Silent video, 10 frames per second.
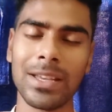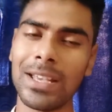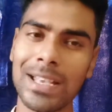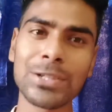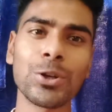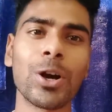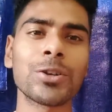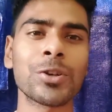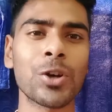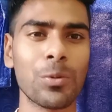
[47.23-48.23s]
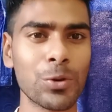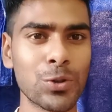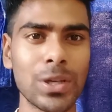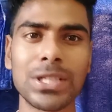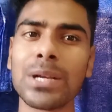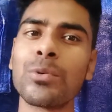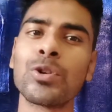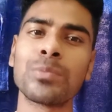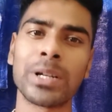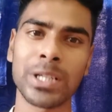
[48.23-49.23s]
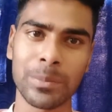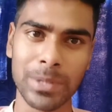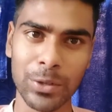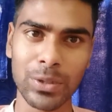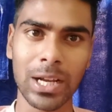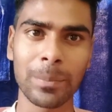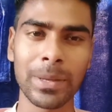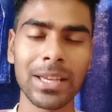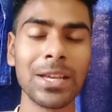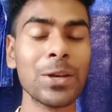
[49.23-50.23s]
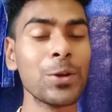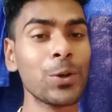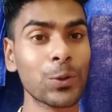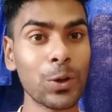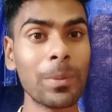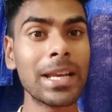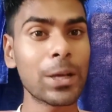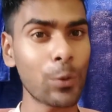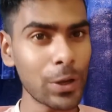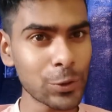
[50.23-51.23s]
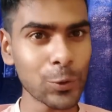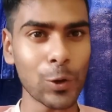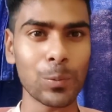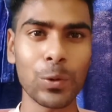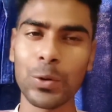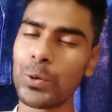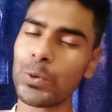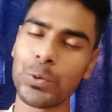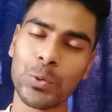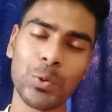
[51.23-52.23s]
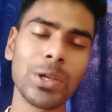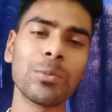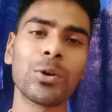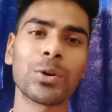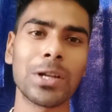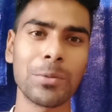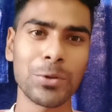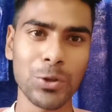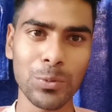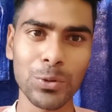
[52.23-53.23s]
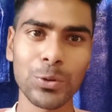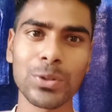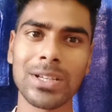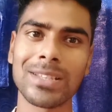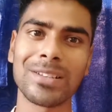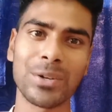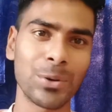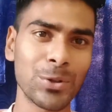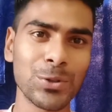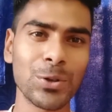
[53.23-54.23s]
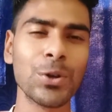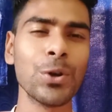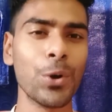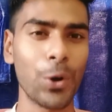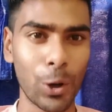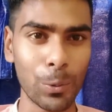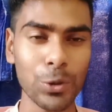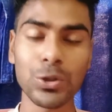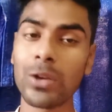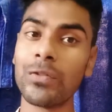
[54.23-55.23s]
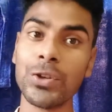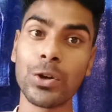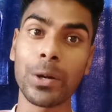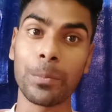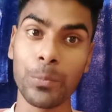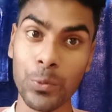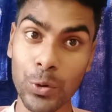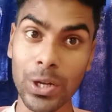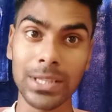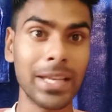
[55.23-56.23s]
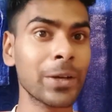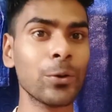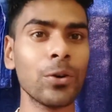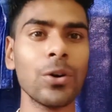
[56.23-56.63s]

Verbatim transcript: এর সঙ্গে সঙ্গে অবশ্যই এটিকে মোহনবাগানের আপডেটও থাকবে তো আমি রিকোয়েস্ট করব দুই বড় ক্লাবের সমর্থক যারা যারা রয়েছে অবশ্যই ভিডিওটা পুরোটা দেখো